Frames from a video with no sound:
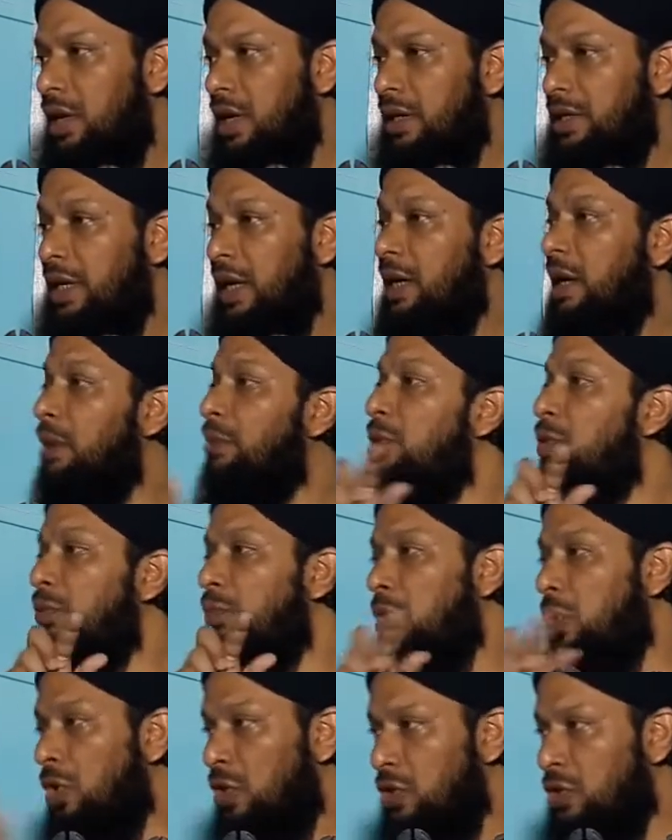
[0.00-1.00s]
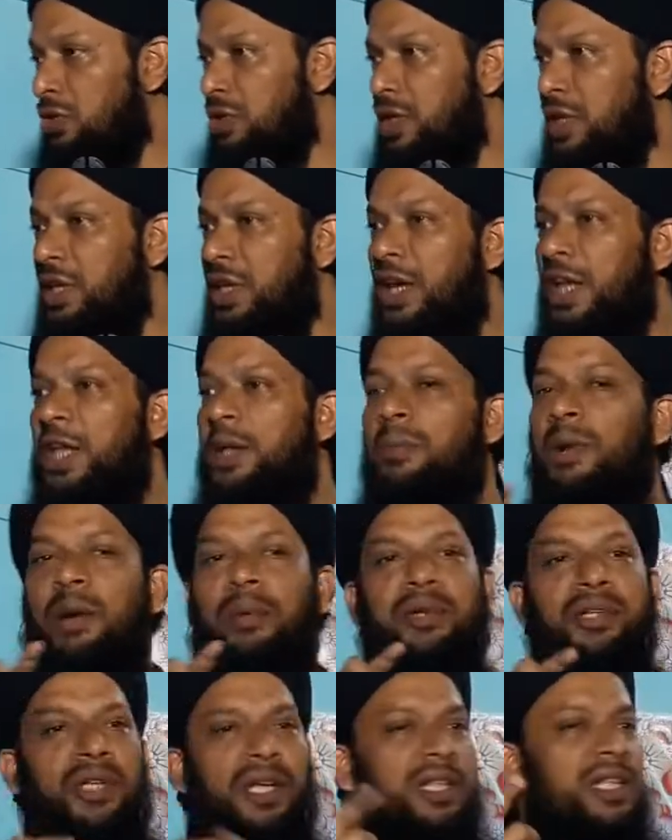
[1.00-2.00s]
একটা কেমন মনে হচ্ছে কি
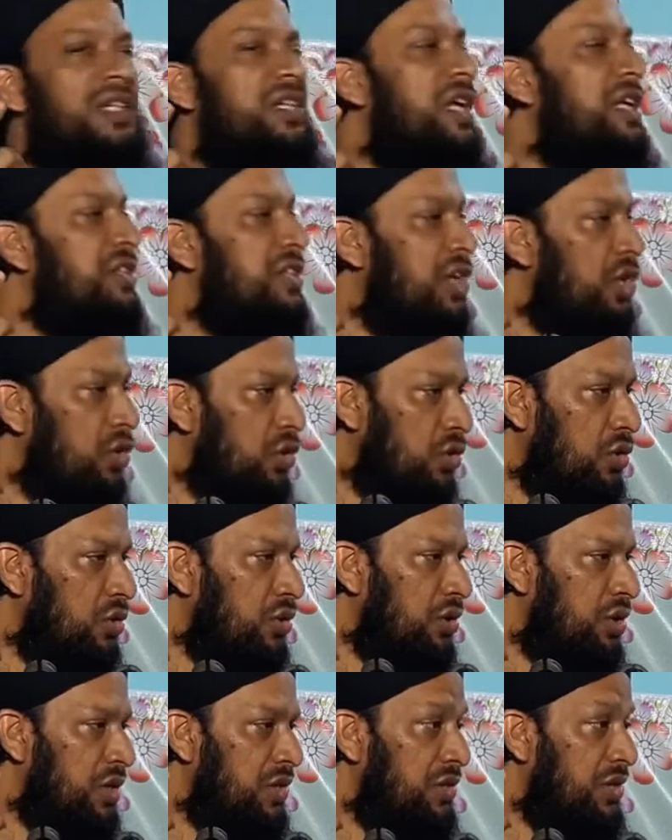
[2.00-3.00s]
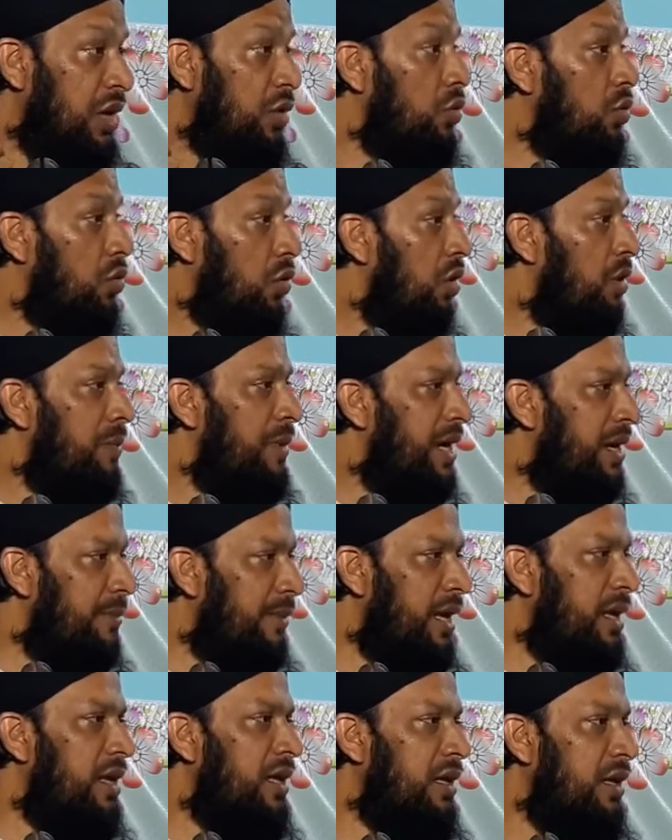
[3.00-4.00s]
ইমামের সাথে সাজদে সাহু করবে না
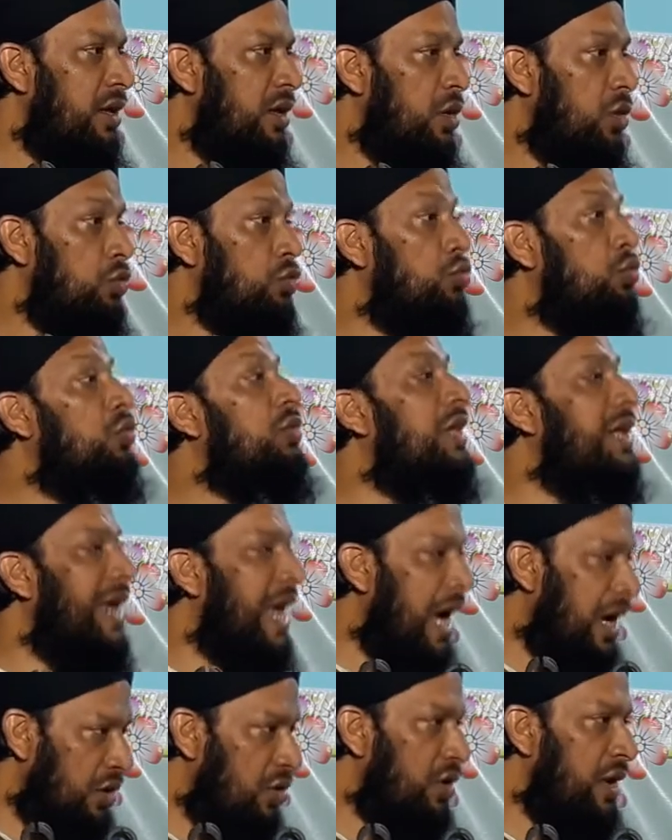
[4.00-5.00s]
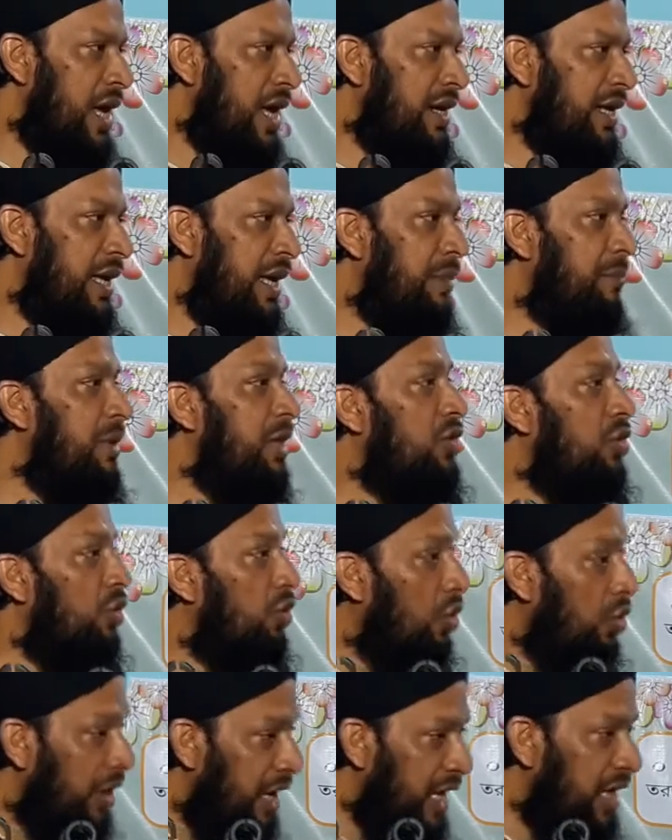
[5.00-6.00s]
মানে যদি না করে আর কি এমনি তো
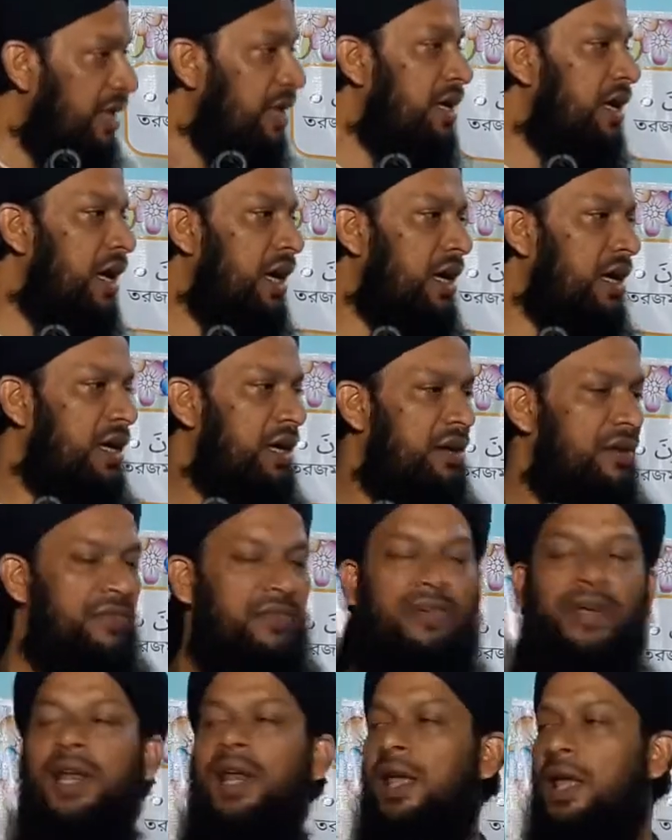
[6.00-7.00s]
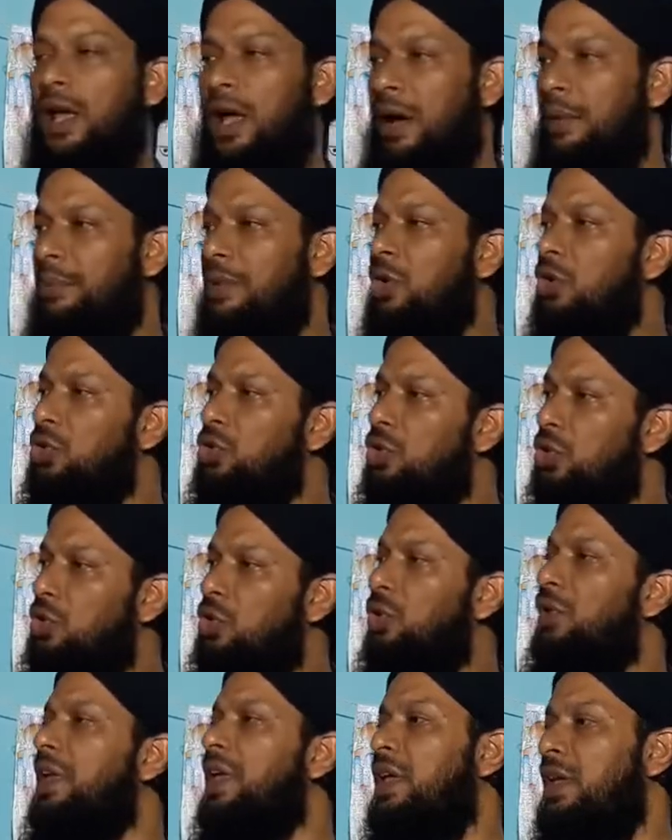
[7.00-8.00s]
করেই ফেলে আমরাও তো
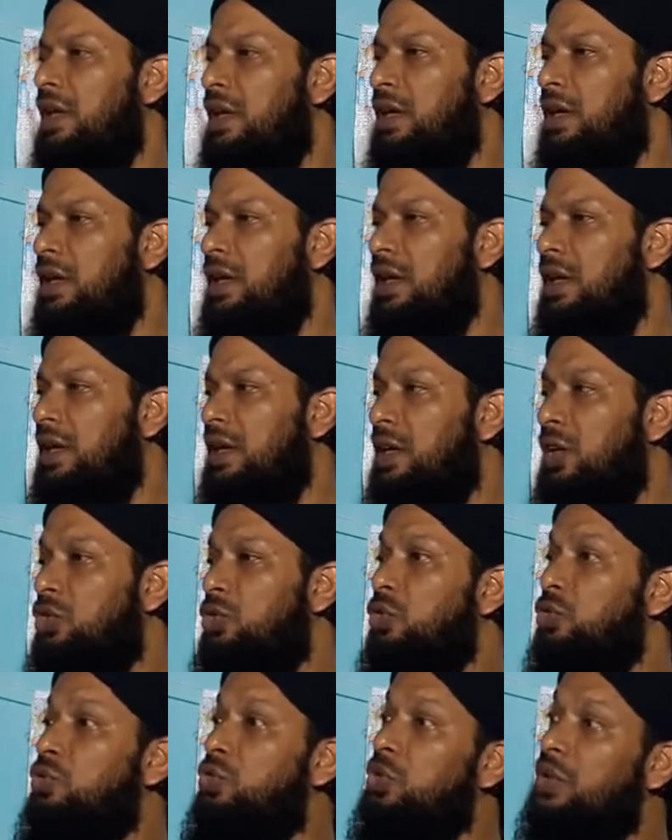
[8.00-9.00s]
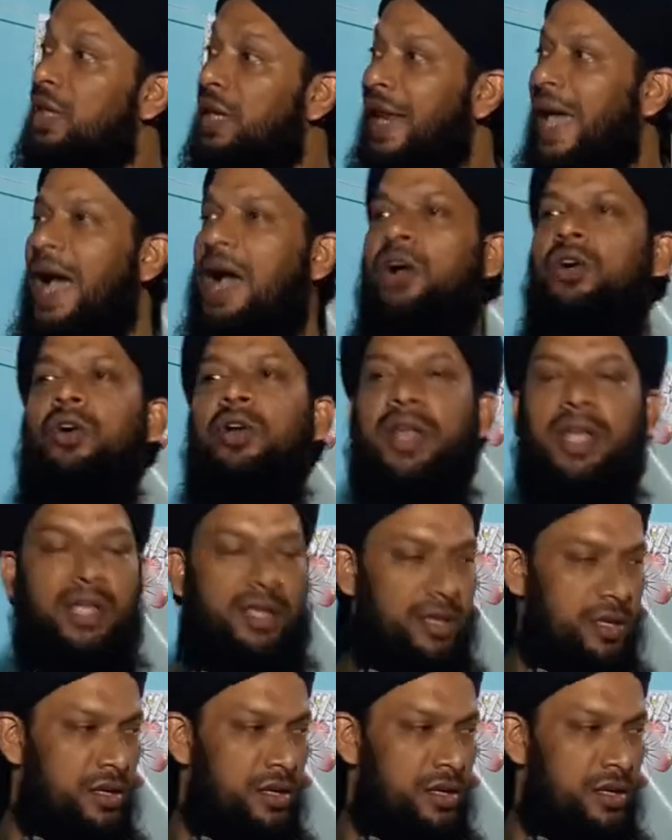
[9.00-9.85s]
করি কিন্তু যদি না করে